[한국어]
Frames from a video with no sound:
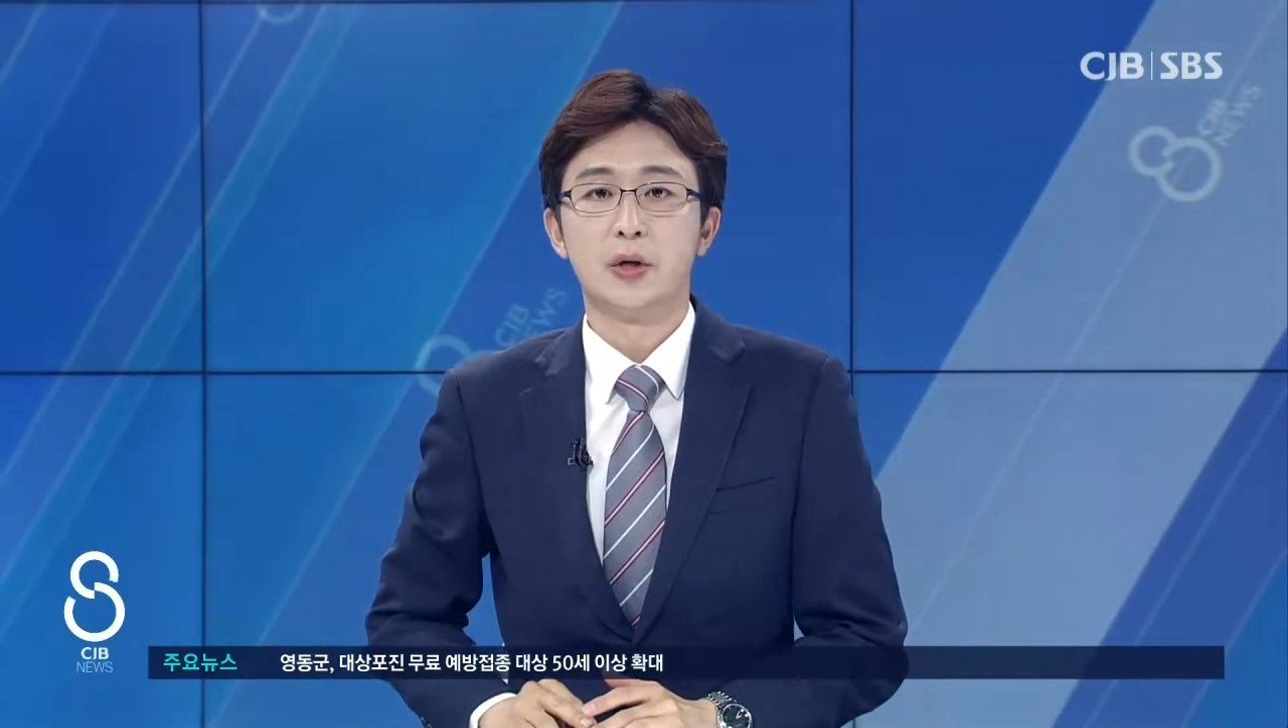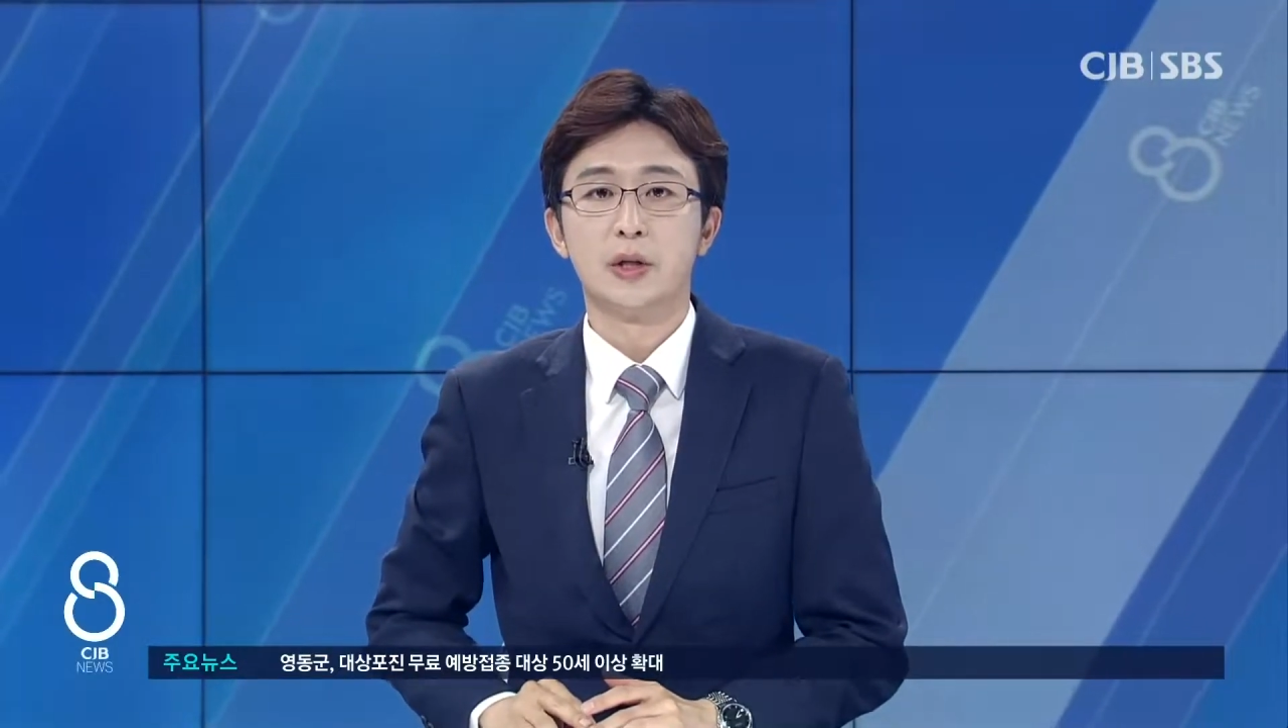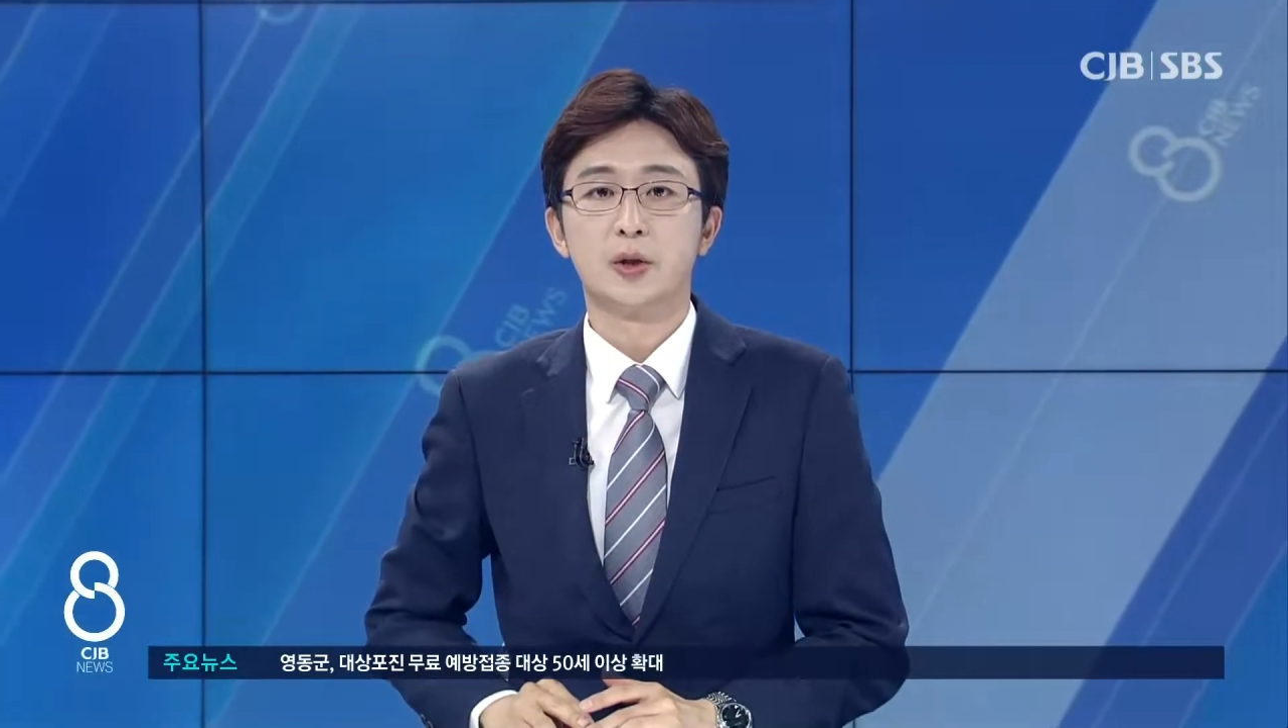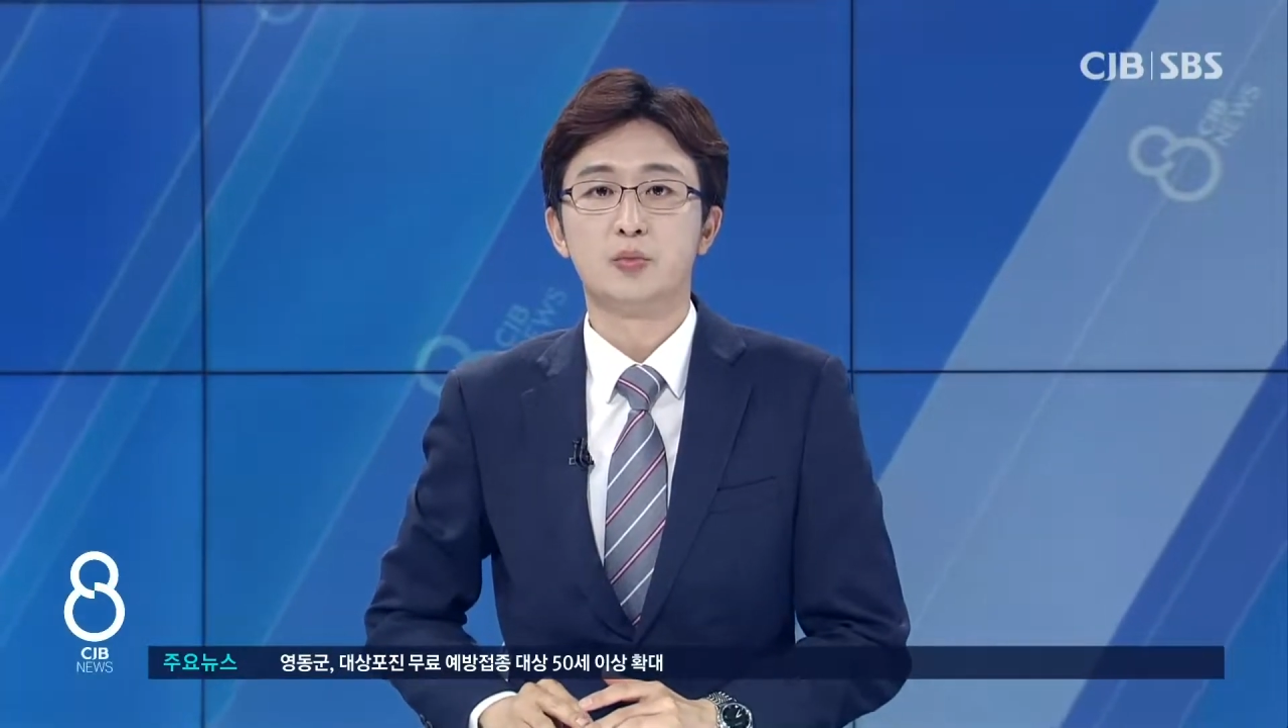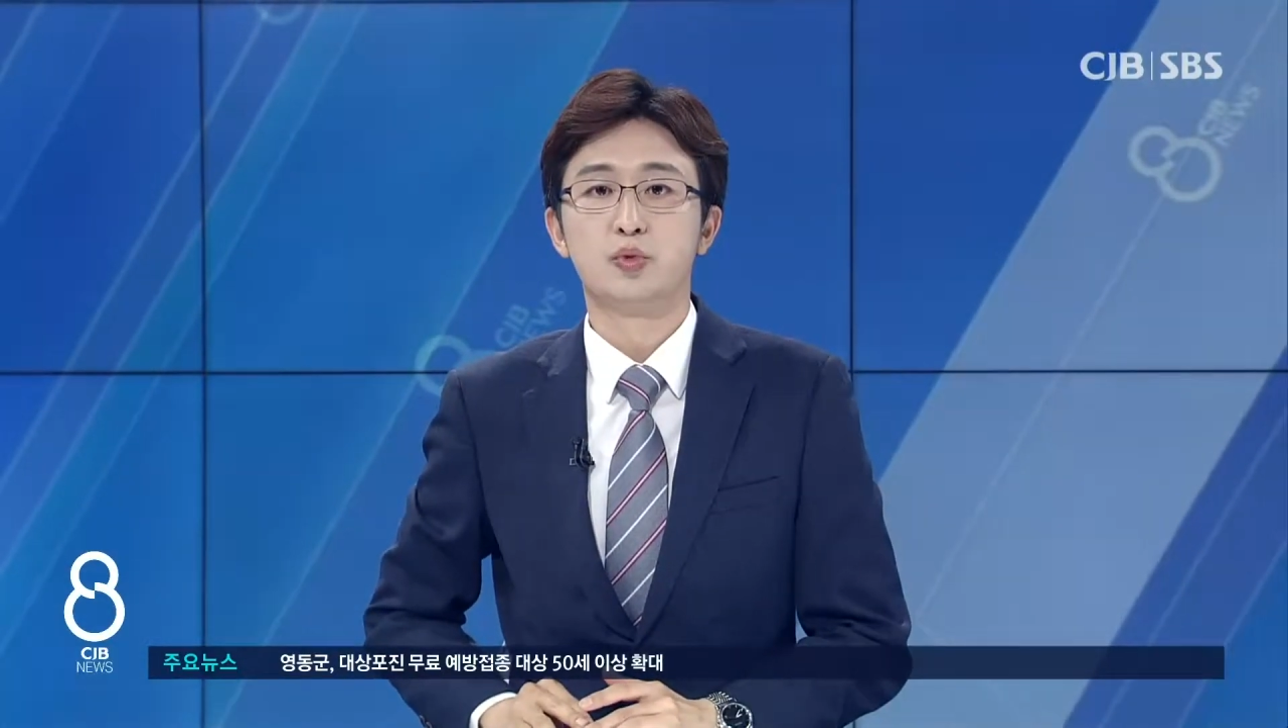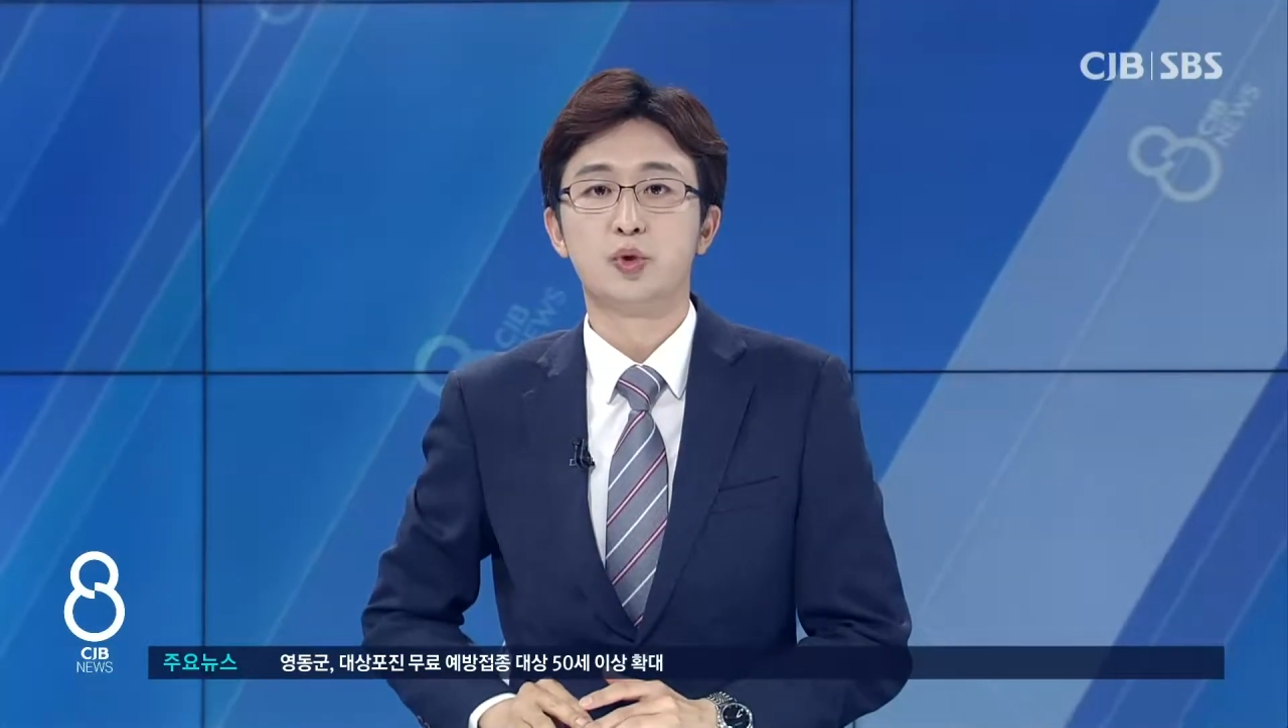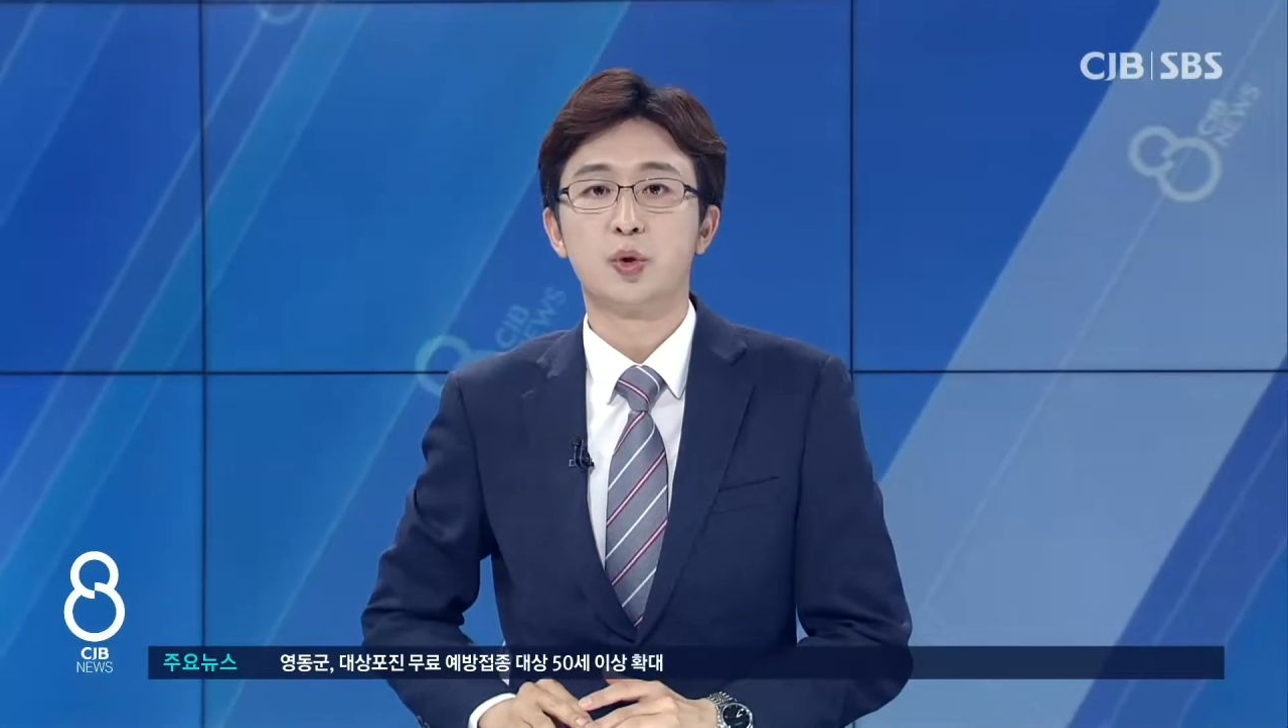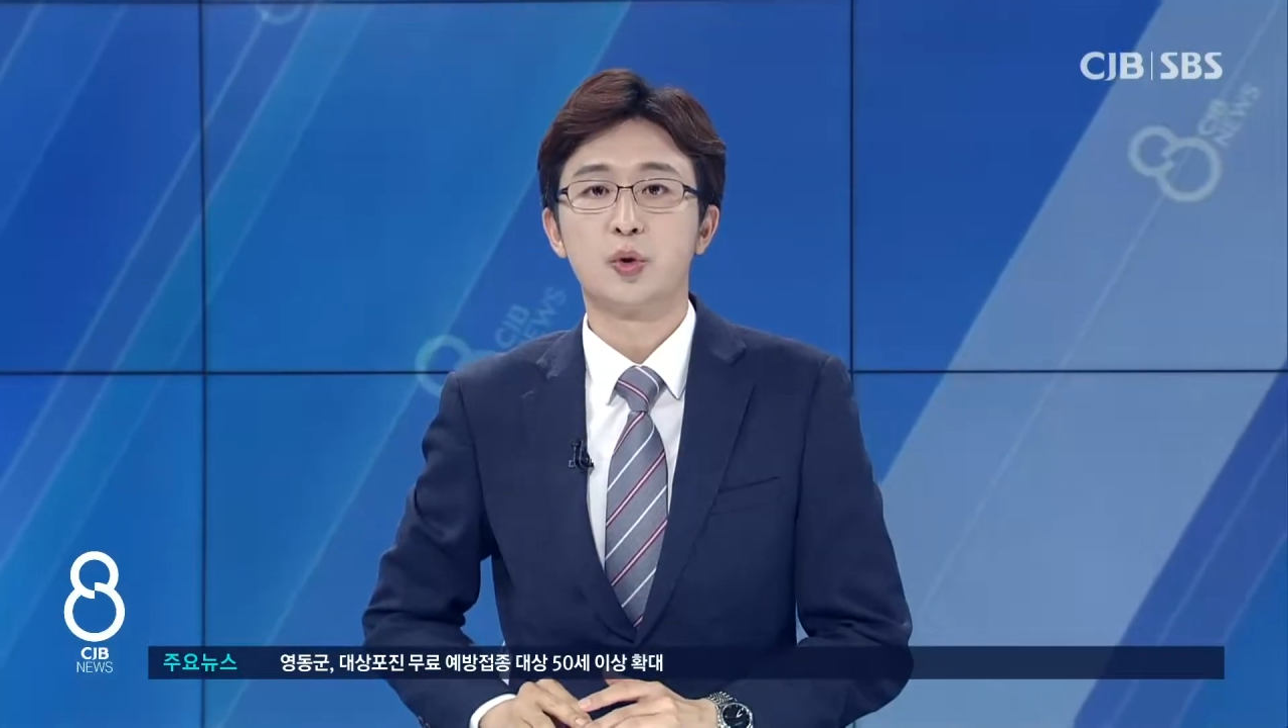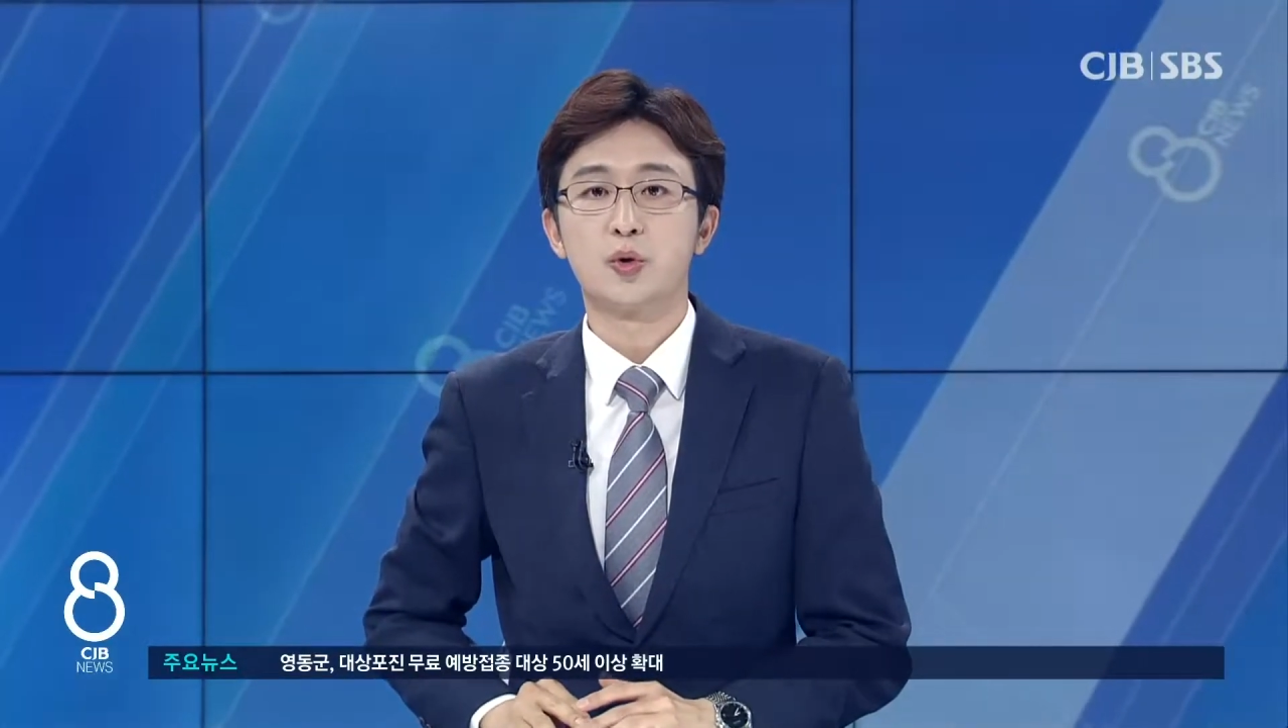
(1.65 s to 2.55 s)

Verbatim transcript: 나선 무소속